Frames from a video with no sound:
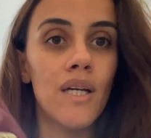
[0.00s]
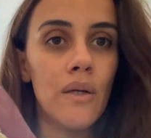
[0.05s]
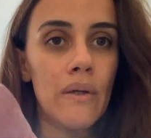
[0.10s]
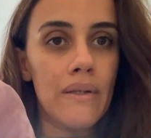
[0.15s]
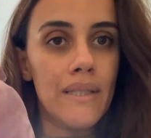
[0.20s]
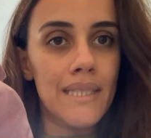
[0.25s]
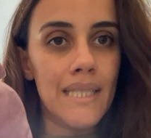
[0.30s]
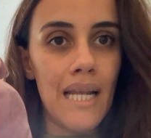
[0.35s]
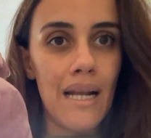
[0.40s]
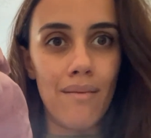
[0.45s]

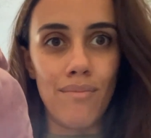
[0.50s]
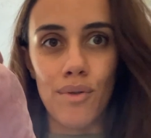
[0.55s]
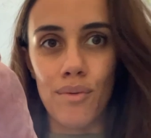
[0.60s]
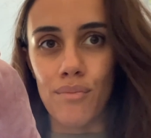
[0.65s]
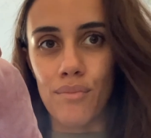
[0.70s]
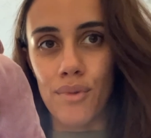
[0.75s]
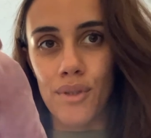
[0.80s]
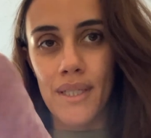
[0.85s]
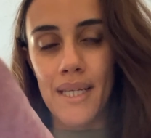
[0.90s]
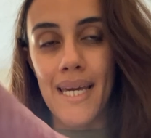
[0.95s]
questa è la
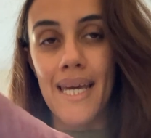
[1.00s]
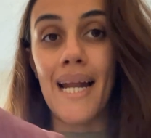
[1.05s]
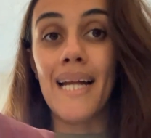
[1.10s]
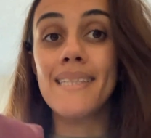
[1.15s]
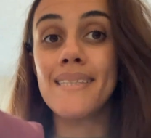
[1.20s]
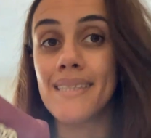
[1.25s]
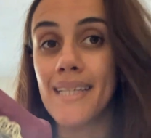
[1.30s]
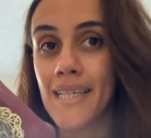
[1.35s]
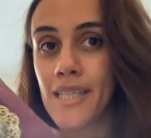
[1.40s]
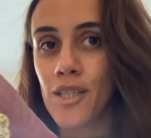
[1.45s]
bomboniera,
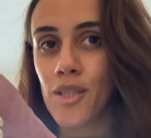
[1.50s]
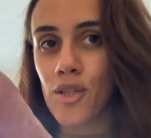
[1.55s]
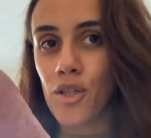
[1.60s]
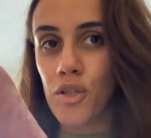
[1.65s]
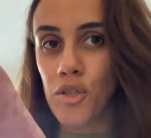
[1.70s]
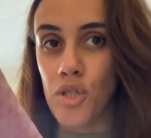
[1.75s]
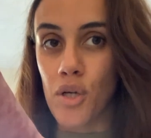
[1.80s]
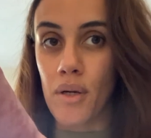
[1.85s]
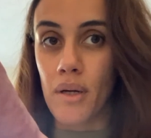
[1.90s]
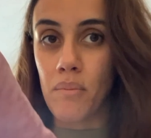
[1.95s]
dentro
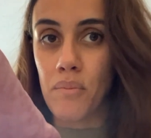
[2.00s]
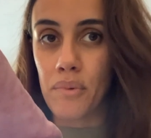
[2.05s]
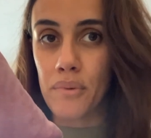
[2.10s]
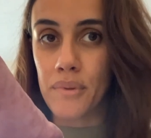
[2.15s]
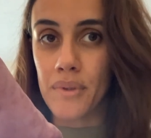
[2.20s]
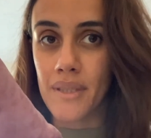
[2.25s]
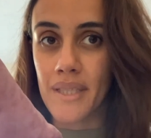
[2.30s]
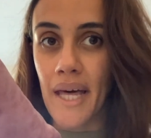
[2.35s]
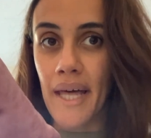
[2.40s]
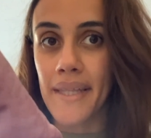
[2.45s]
c'è una
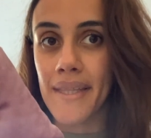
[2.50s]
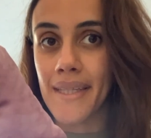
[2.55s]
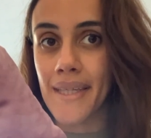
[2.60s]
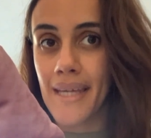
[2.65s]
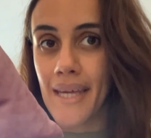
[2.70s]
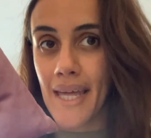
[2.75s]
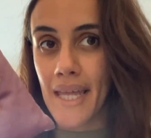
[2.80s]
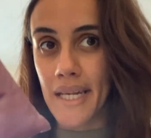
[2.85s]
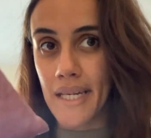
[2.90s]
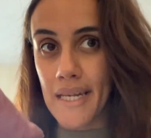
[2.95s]
busta
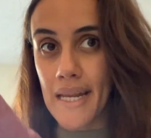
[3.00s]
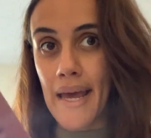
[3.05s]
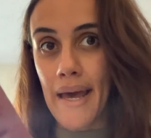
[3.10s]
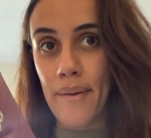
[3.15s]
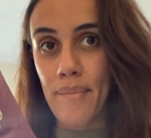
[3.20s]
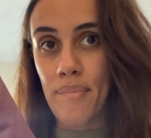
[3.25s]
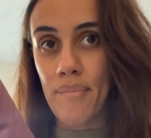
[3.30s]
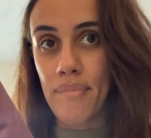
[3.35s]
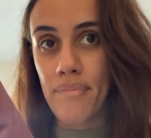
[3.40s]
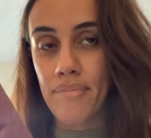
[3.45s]
di
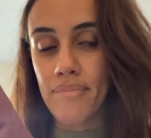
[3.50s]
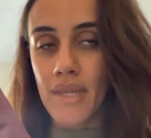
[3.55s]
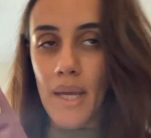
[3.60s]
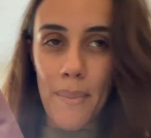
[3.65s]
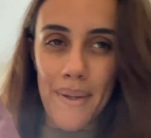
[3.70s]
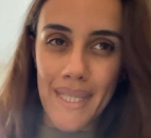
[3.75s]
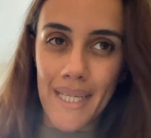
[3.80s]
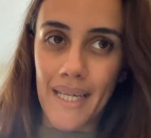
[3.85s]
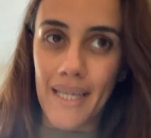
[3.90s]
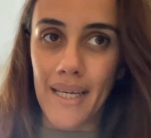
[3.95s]
Enne,
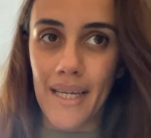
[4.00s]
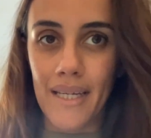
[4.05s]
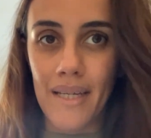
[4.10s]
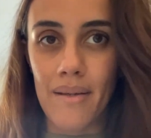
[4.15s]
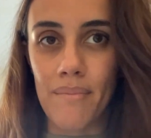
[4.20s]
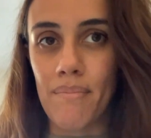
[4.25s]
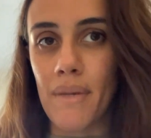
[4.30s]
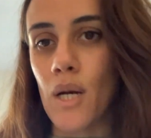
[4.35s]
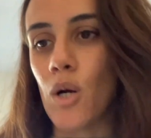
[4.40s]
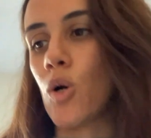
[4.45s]
sapete che
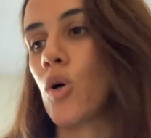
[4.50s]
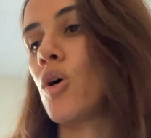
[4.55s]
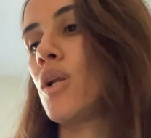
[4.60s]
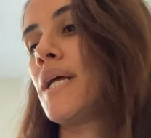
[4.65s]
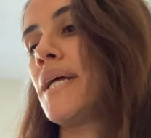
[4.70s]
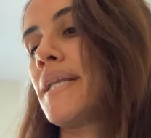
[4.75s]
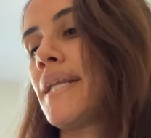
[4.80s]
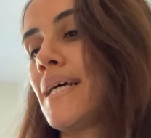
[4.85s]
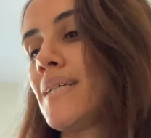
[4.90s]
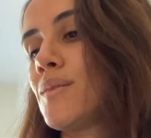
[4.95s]
in Marocco
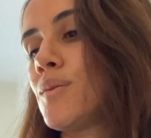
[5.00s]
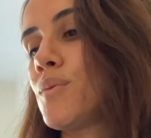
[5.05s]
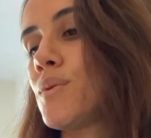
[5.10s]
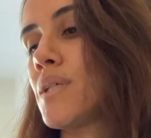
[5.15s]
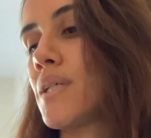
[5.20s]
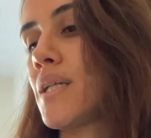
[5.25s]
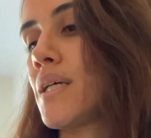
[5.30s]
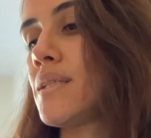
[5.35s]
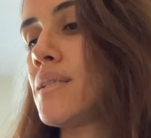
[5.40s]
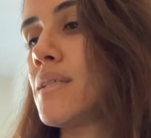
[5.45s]
l'Enne si
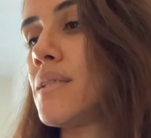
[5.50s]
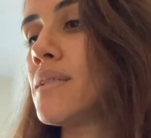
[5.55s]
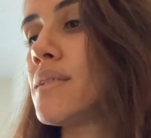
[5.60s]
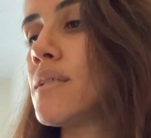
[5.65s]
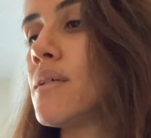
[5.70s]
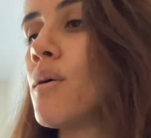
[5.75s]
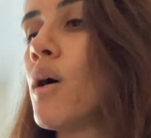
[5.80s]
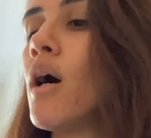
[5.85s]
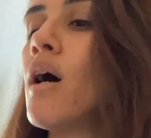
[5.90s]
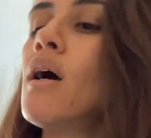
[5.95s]
usa
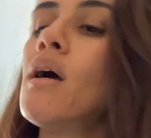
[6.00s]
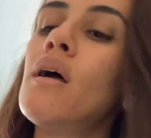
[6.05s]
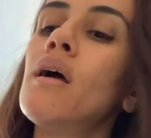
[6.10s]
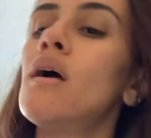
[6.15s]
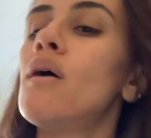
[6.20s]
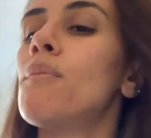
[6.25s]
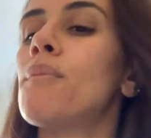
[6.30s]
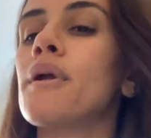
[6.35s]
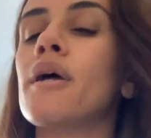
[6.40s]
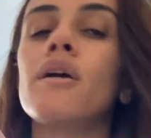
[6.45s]
tantissimo,
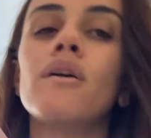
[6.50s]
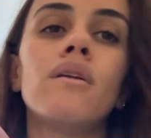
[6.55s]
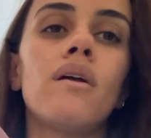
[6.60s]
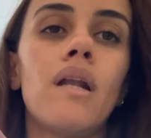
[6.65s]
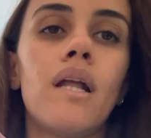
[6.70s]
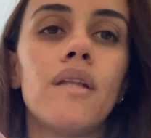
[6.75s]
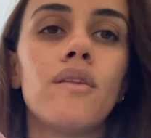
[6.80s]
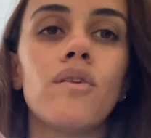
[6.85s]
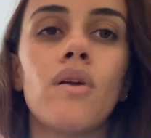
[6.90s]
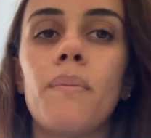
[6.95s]
però io non
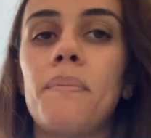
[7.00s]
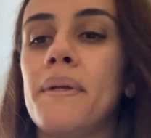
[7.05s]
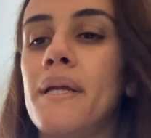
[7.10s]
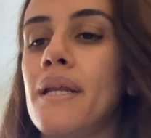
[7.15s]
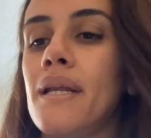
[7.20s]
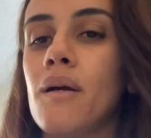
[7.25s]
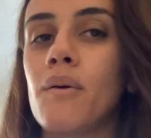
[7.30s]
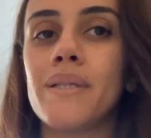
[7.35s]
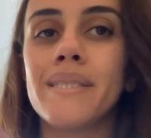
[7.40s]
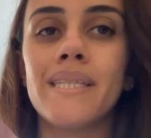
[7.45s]
l'andrò a
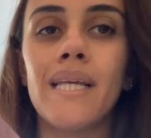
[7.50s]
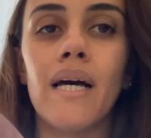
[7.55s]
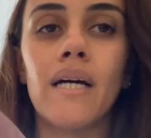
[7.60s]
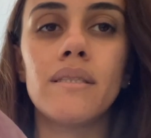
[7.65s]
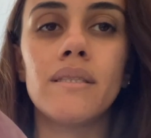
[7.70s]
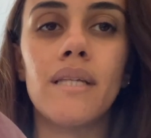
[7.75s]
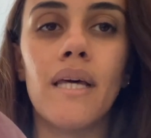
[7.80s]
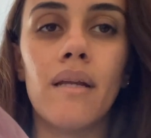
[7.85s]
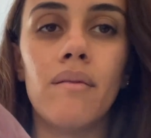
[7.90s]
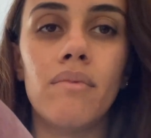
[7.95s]
aprire, questa
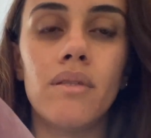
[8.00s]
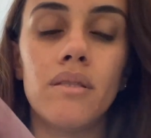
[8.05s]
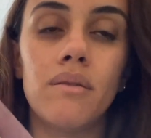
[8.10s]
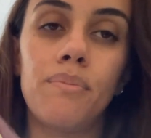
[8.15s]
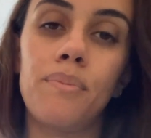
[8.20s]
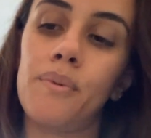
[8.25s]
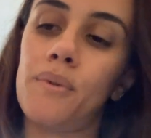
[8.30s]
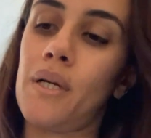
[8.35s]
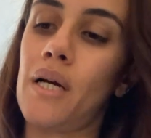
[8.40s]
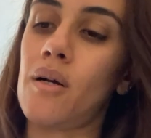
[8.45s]
sarebbe
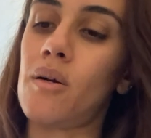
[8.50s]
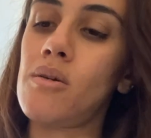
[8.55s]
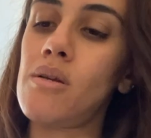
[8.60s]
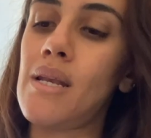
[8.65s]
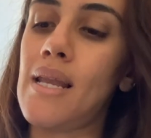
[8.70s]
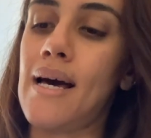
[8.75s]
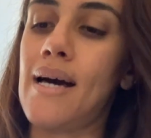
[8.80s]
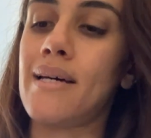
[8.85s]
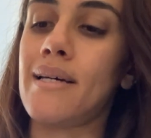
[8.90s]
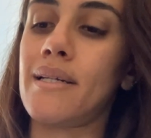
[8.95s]
tipo una
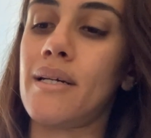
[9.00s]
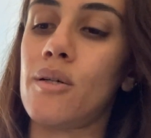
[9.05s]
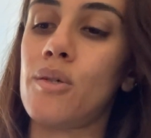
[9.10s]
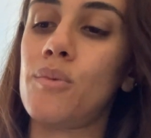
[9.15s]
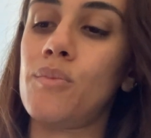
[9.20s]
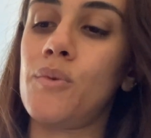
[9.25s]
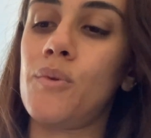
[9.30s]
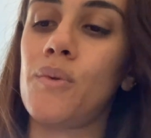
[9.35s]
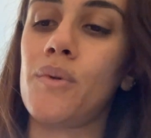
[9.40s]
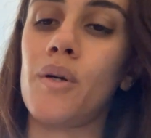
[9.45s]
collana,
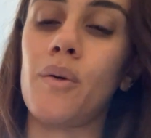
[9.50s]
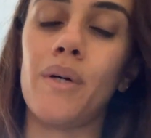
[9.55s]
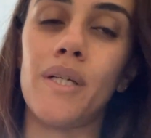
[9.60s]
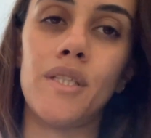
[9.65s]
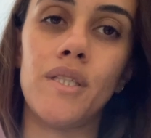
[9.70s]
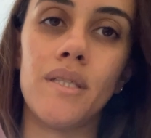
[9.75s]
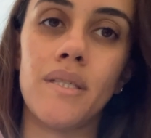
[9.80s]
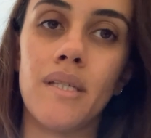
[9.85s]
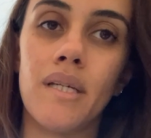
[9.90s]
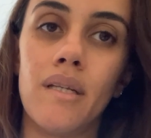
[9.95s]
comunque qua
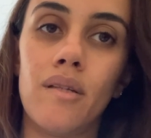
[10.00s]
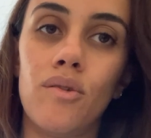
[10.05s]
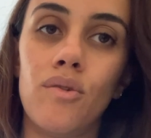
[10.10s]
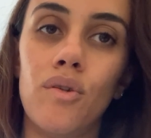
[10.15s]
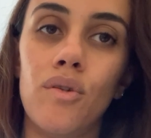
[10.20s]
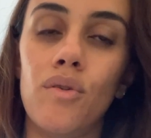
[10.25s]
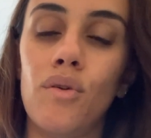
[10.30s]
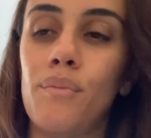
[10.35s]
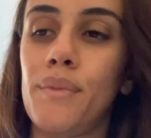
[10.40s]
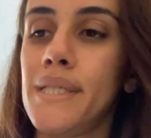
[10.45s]
c'è scritto
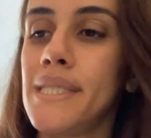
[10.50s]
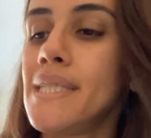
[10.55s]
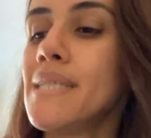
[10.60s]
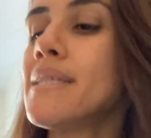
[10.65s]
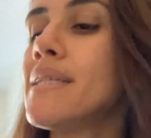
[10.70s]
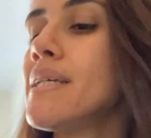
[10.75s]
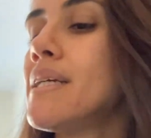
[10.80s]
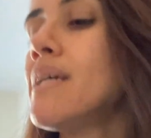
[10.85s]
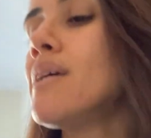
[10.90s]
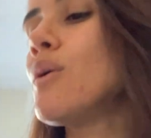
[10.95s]
il nome di
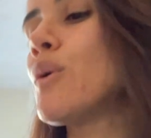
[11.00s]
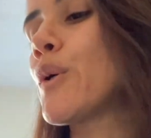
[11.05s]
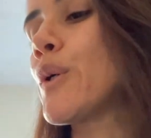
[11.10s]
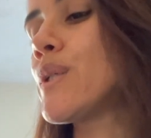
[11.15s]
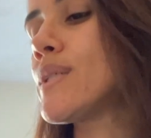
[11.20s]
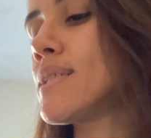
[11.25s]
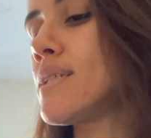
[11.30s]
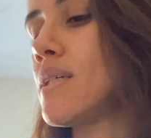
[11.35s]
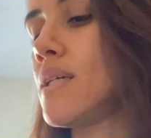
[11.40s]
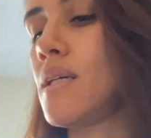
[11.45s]
Dio,
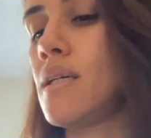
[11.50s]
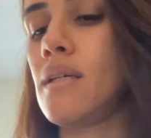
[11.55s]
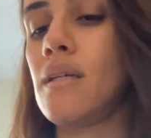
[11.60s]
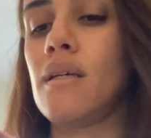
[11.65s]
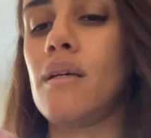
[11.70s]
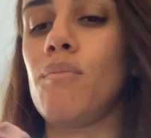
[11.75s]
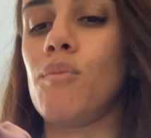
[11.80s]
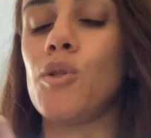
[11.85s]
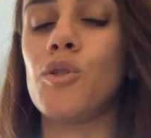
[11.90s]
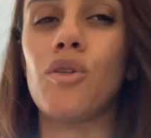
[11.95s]

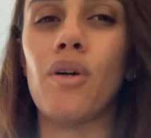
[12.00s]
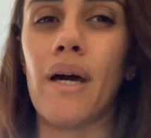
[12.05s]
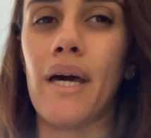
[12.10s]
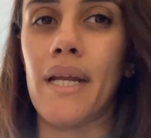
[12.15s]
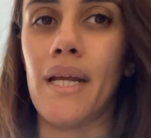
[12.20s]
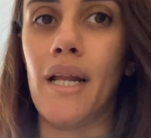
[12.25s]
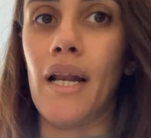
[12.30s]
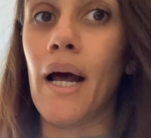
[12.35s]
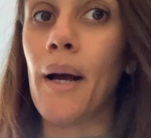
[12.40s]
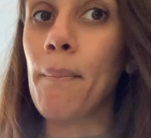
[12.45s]
così molto
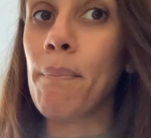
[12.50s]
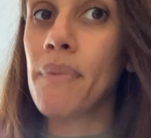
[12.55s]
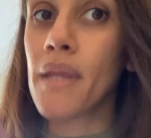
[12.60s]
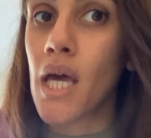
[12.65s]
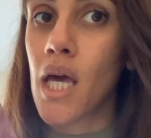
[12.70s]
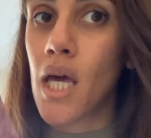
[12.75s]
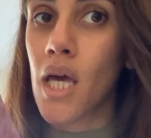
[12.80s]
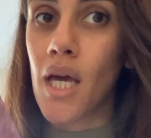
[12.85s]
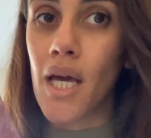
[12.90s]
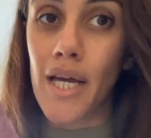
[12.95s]
carina,
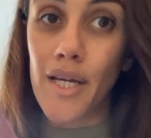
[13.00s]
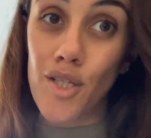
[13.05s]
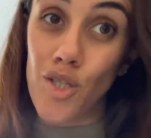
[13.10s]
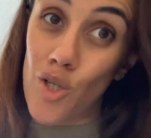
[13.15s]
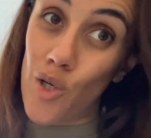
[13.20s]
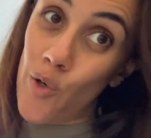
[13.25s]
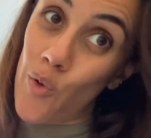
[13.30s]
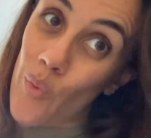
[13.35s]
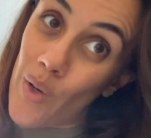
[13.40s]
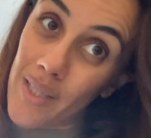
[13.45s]
ce
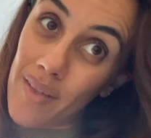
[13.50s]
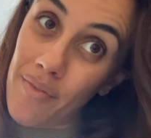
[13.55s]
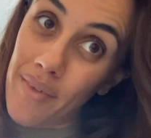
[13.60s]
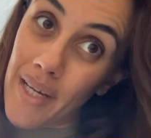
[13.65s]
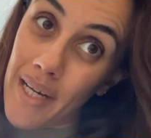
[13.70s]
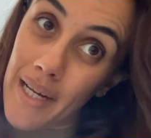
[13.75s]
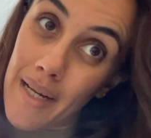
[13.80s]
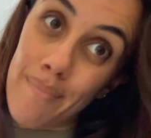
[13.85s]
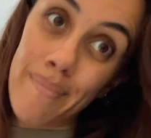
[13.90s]
l'ho qua di fianco a